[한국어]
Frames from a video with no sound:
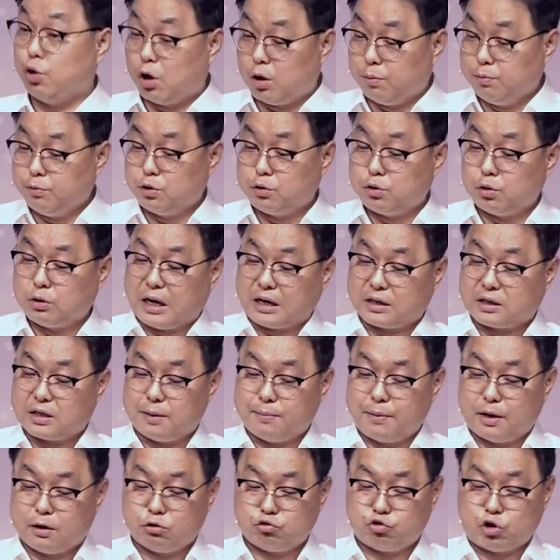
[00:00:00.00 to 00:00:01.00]
여러분들도
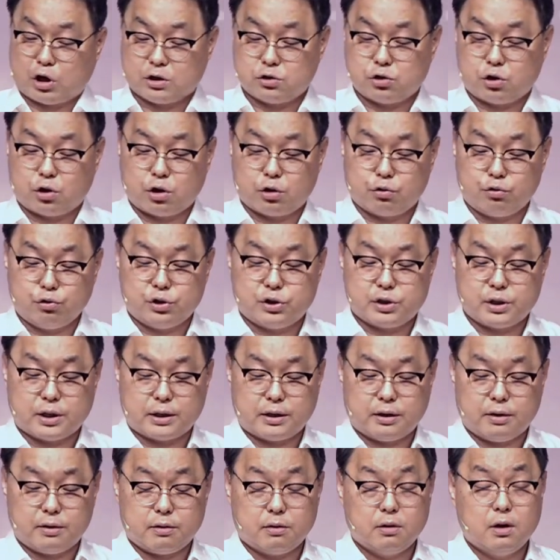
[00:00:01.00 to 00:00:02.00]
낙담하고 좌절하고
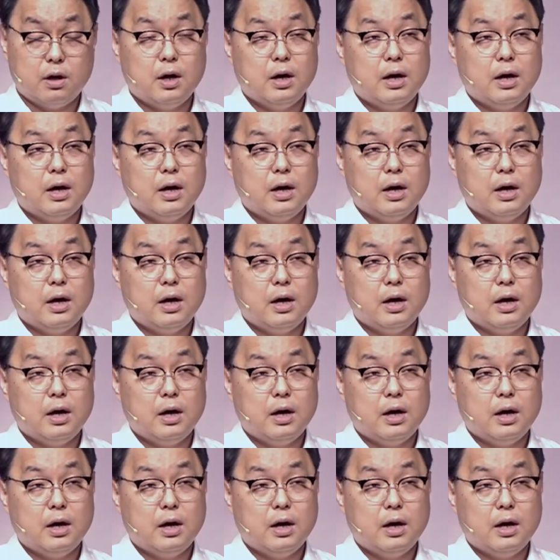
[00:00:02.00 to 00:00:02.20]
있잖아요.